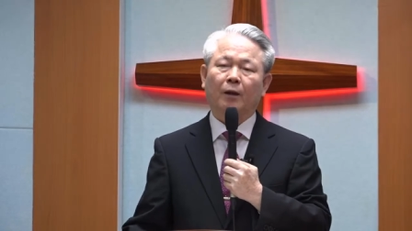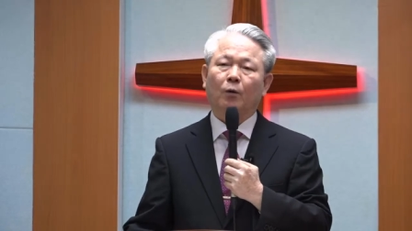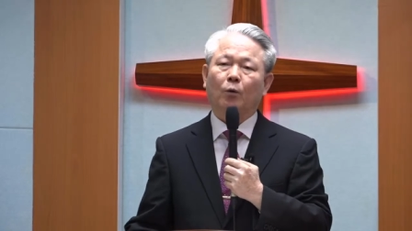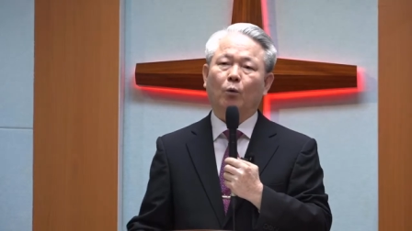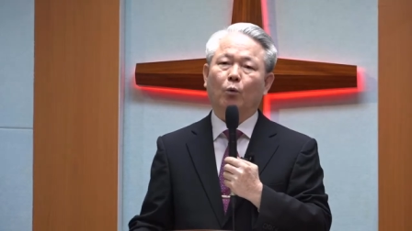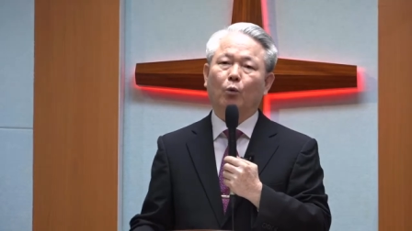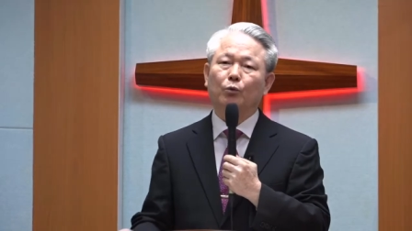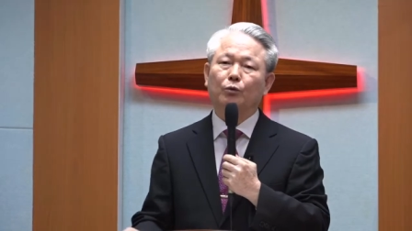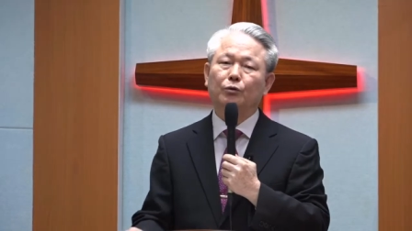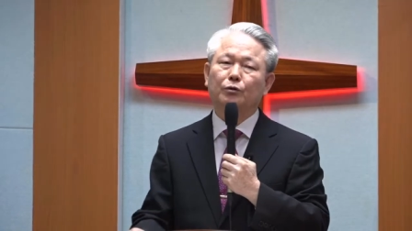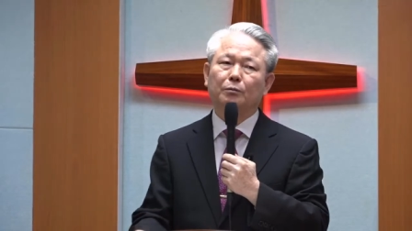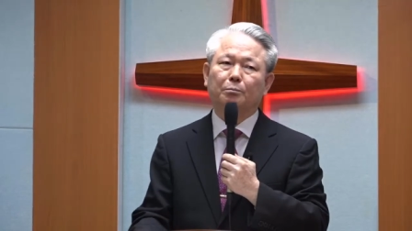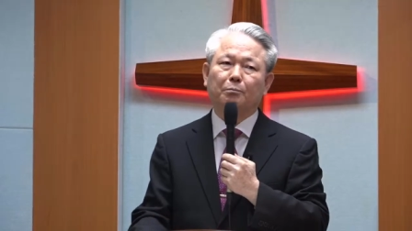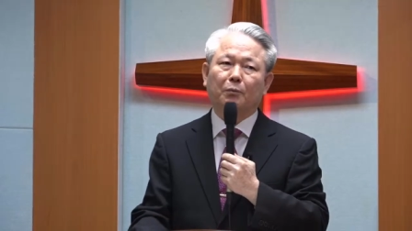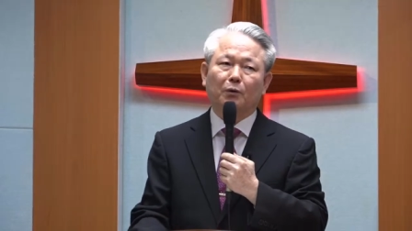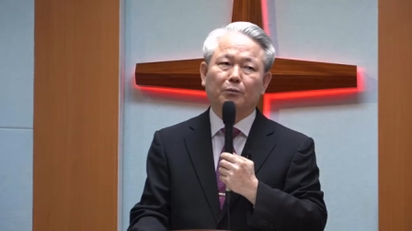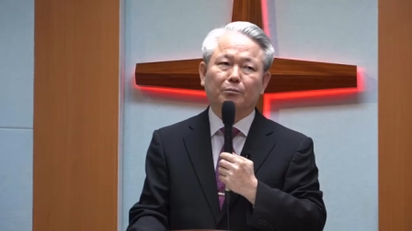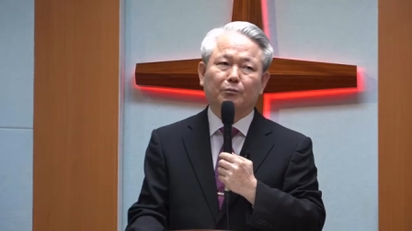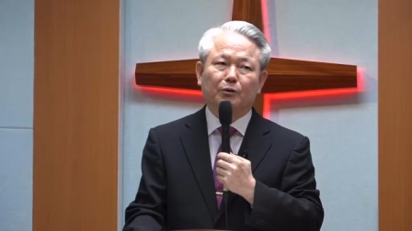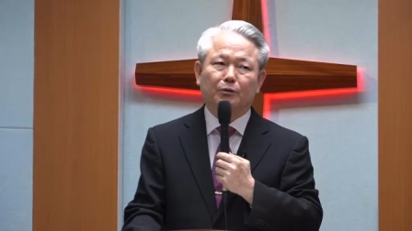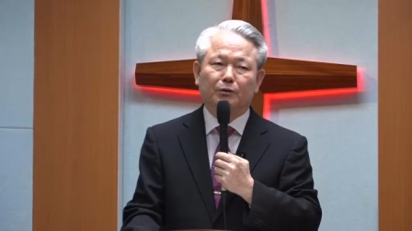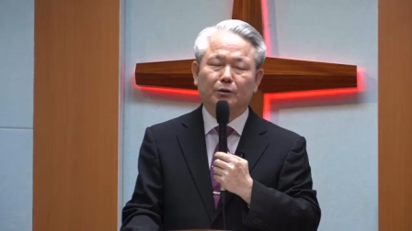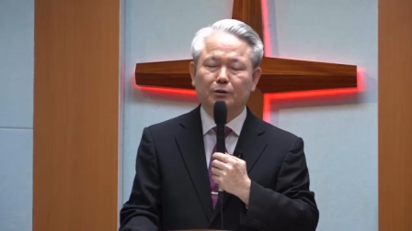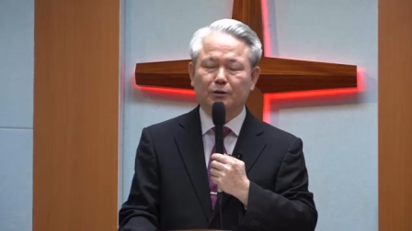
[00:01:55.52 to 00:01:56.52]
오늘
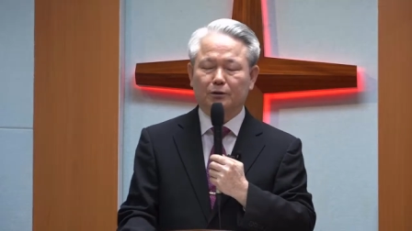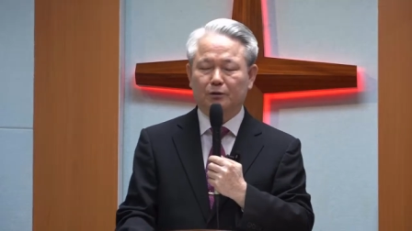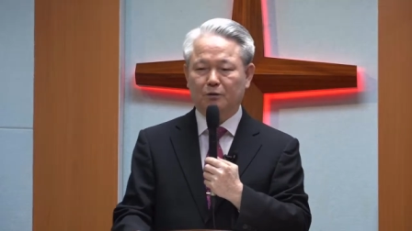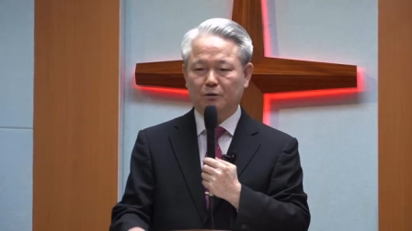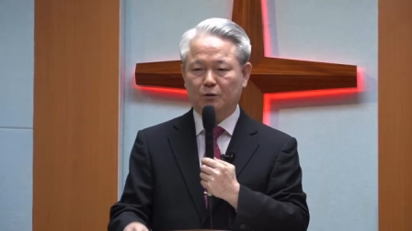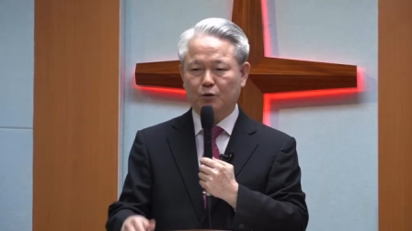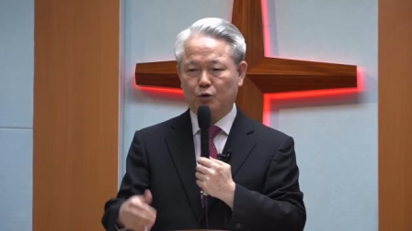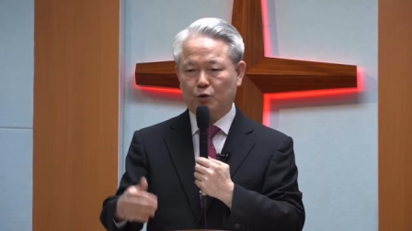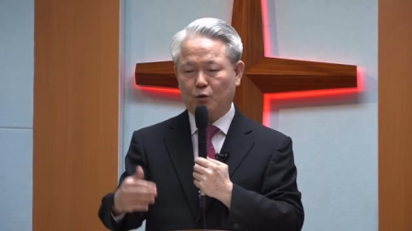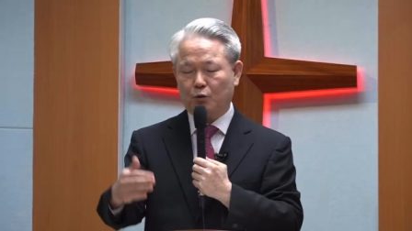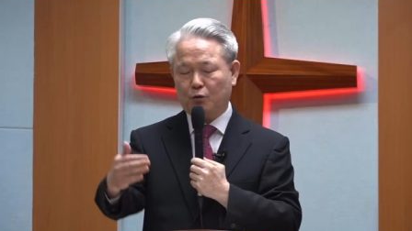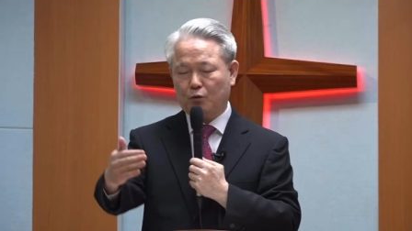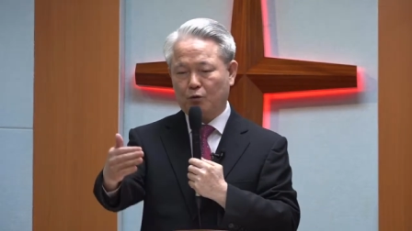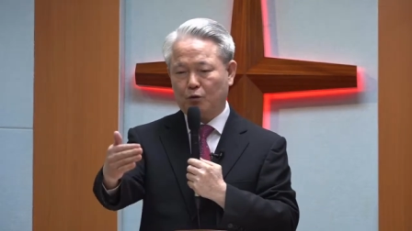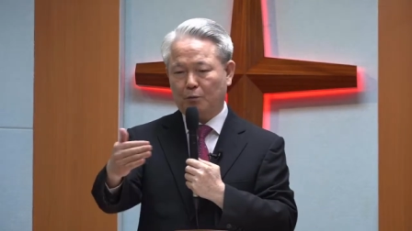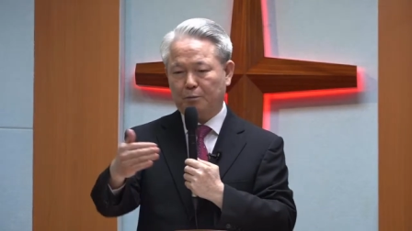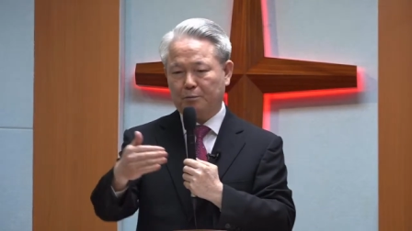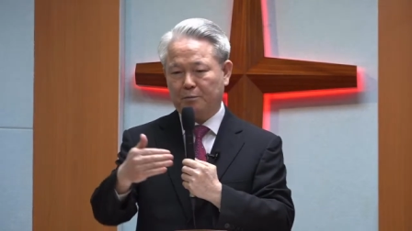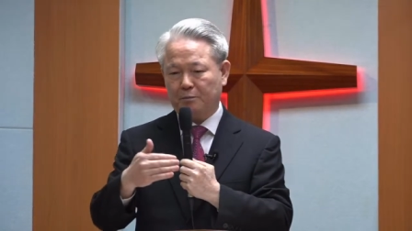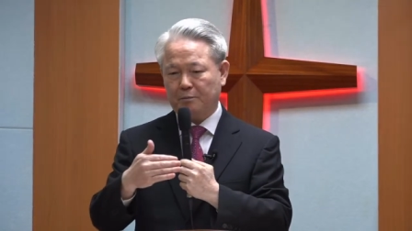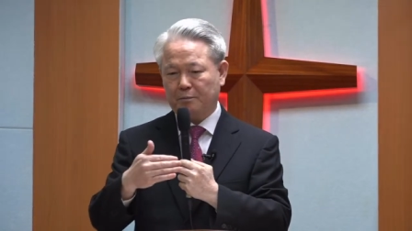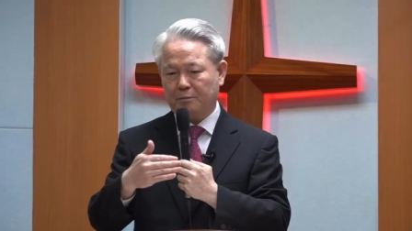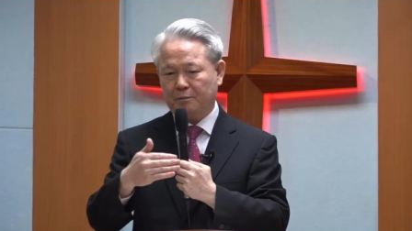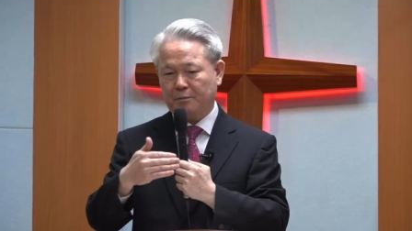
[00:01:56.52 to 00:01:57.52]
본문은
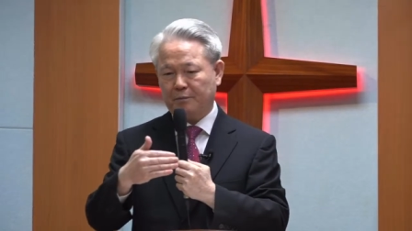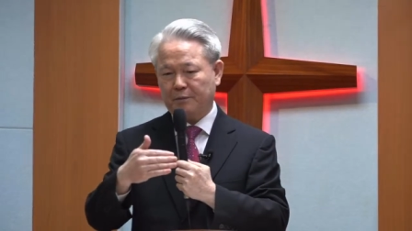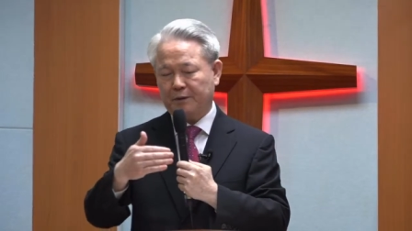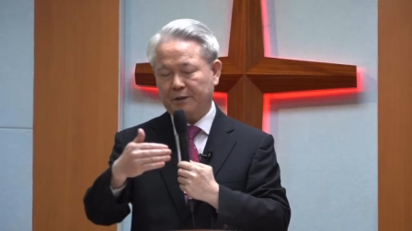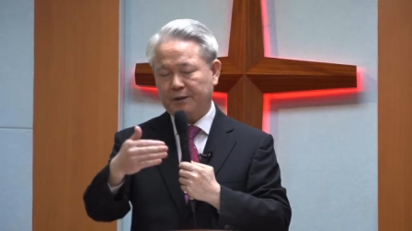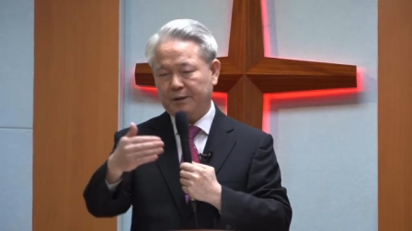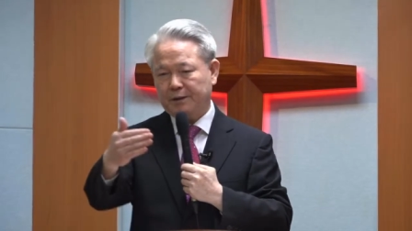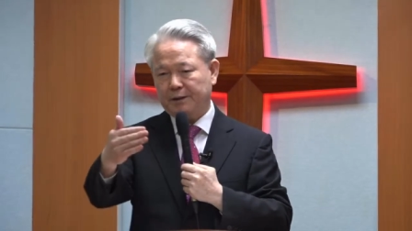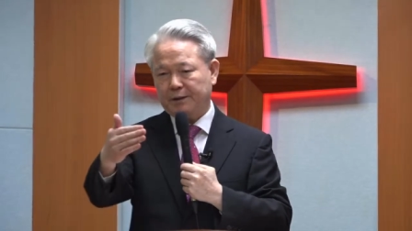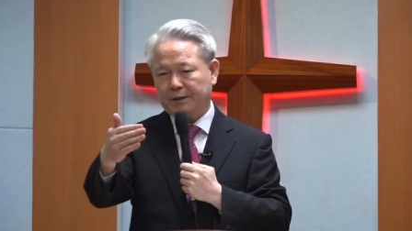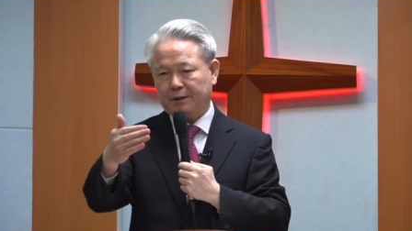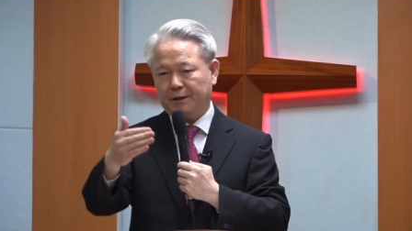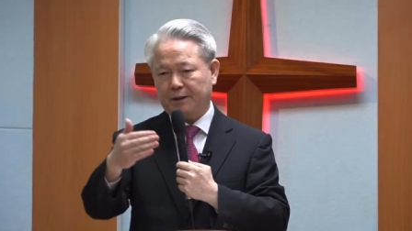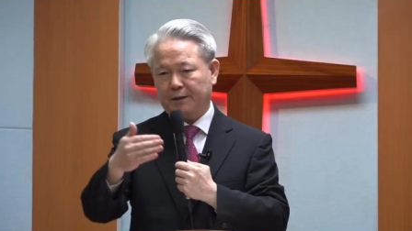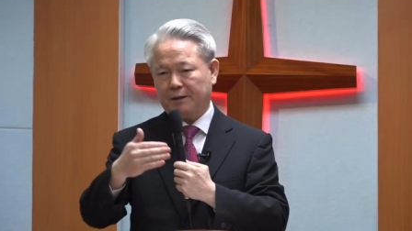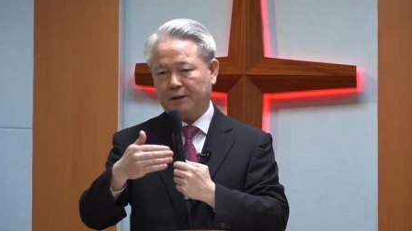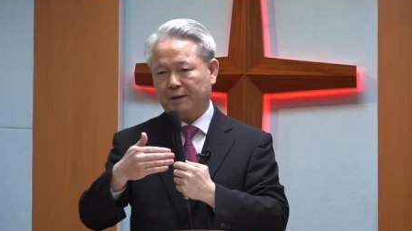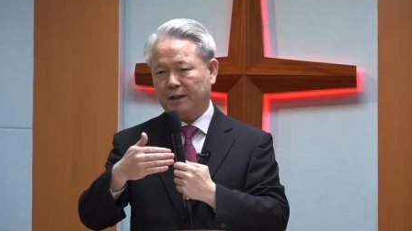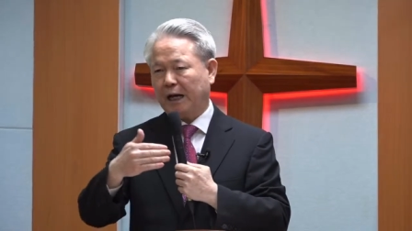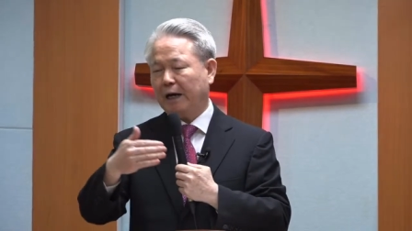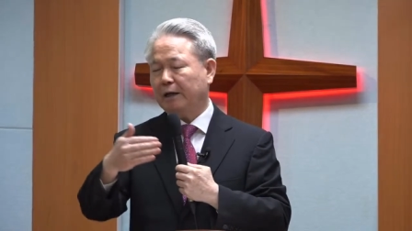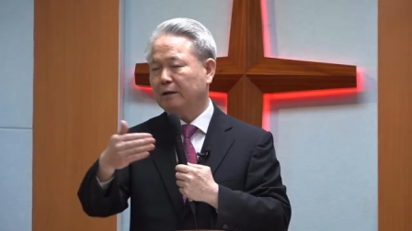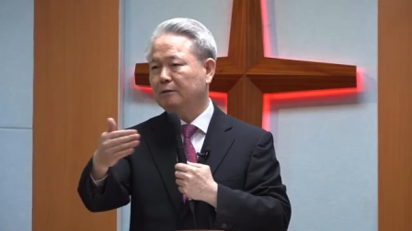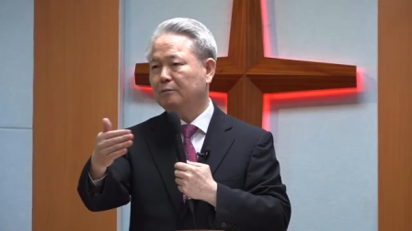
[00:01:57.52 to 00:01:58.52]
조금
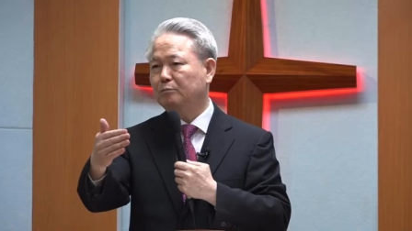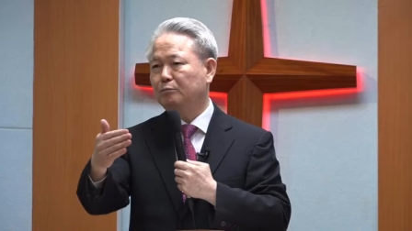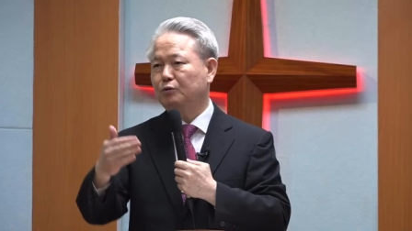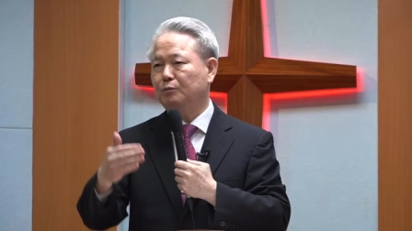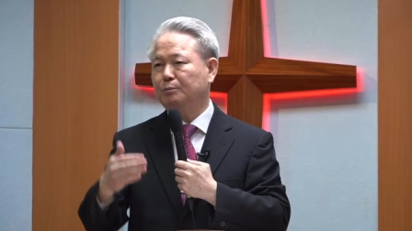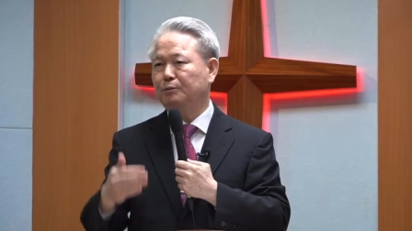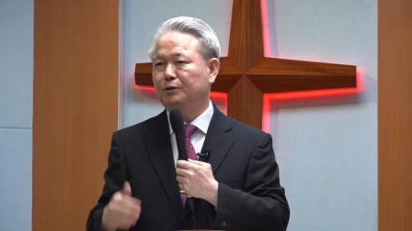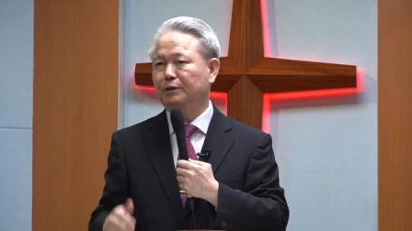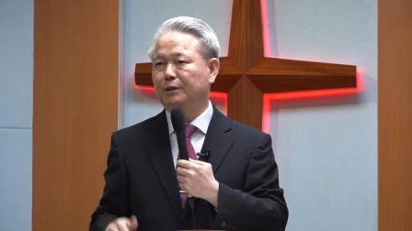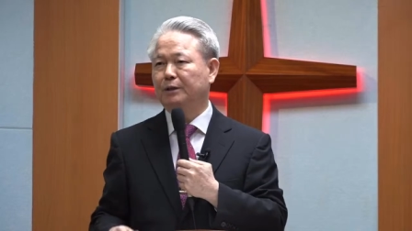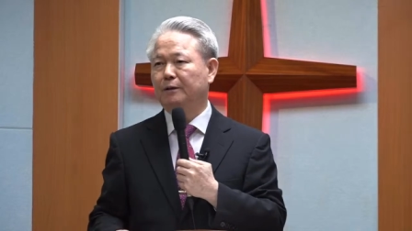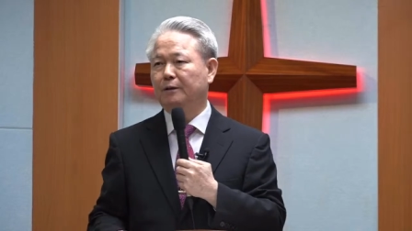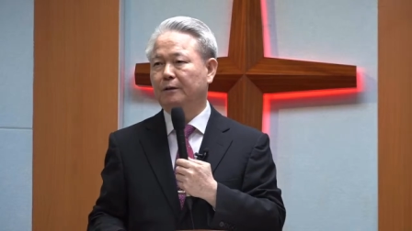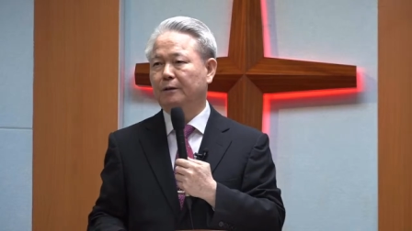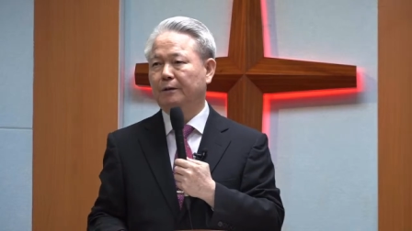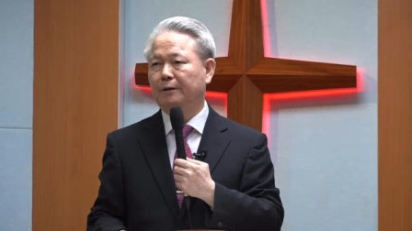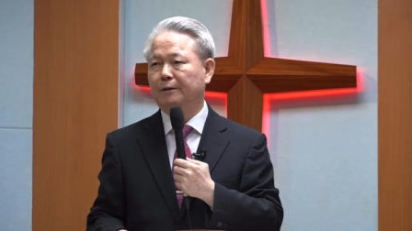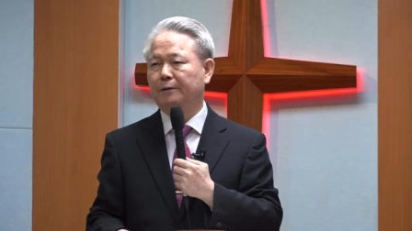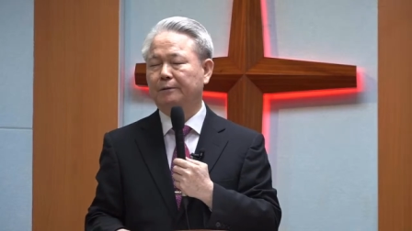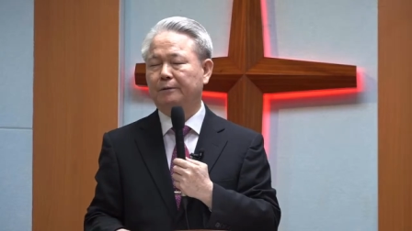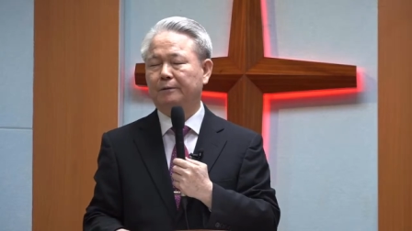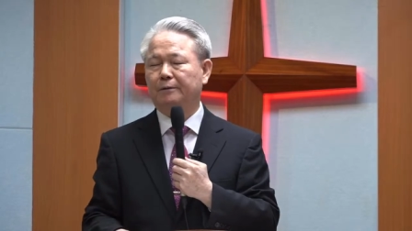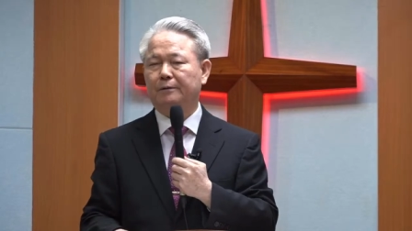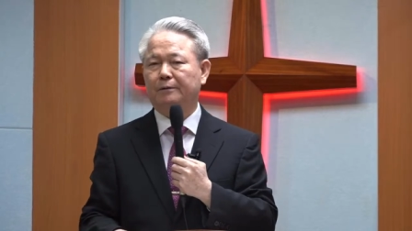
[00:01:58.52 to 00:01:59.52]
다른
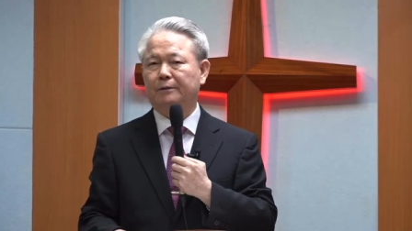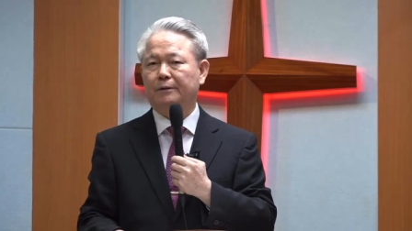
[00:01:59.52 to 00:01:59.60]
부분인데요.